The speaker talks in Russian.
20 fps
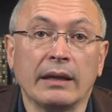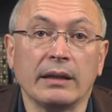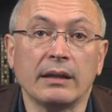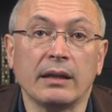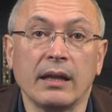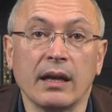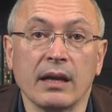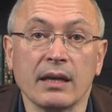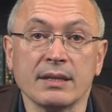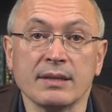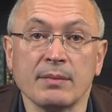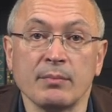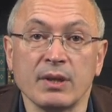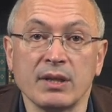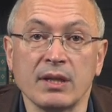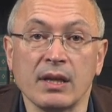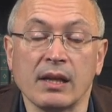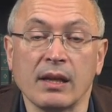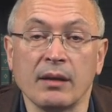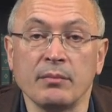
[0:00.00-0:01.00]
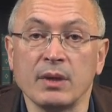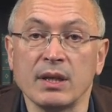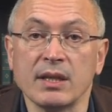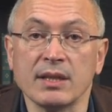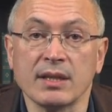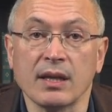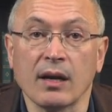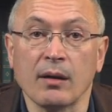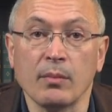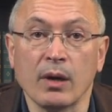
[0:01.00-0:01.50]
для заместителя
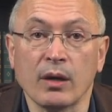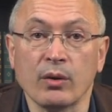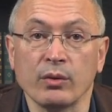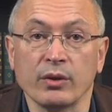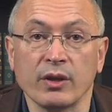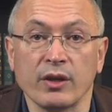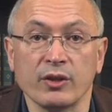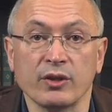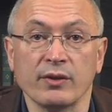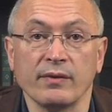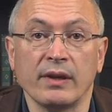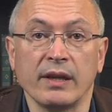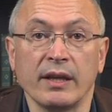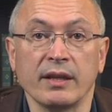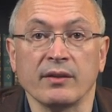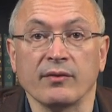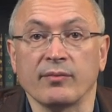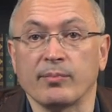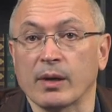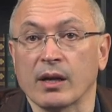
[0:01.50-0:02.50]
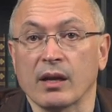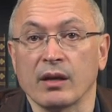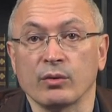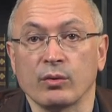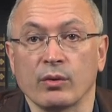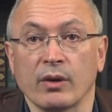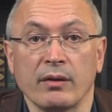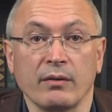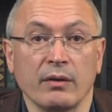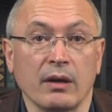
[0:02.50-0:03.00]
министра обороны и джавелинов, про
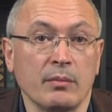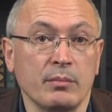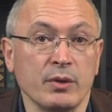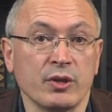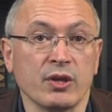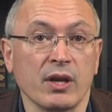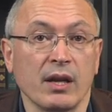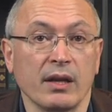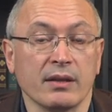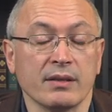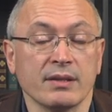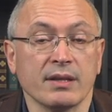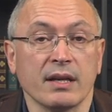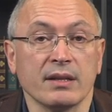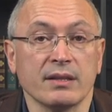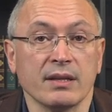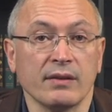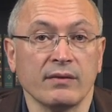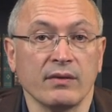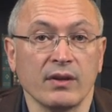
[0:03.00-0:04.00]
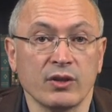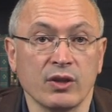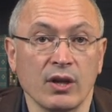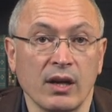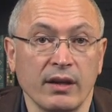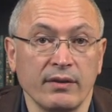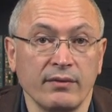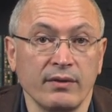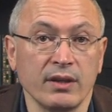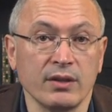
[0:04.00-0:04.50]
которые обещали рассказать в
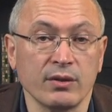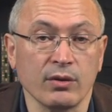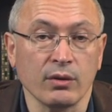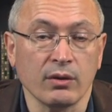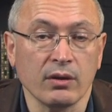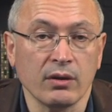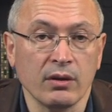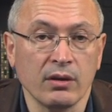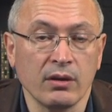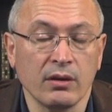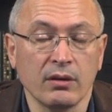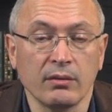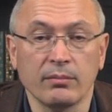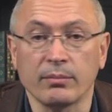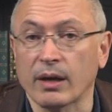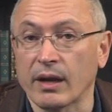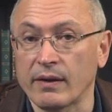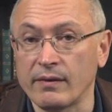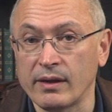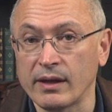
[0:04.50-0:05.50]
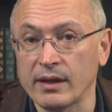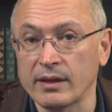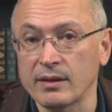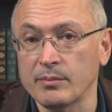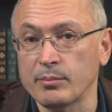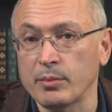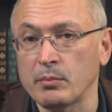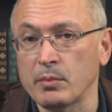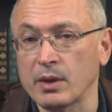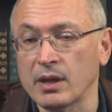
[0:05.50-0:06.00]
начале видео? Правильное
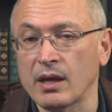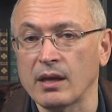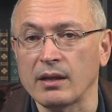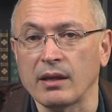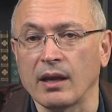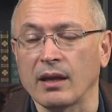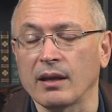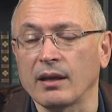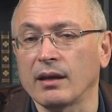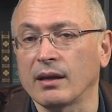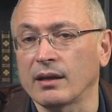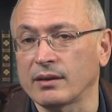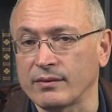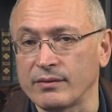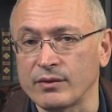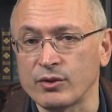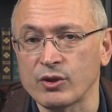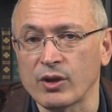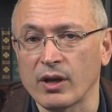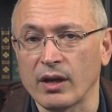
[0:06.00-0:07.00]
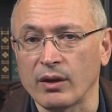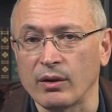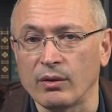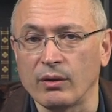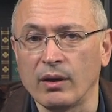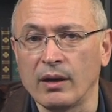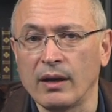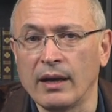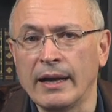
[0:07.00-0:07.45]
напоминание. Отвечаю.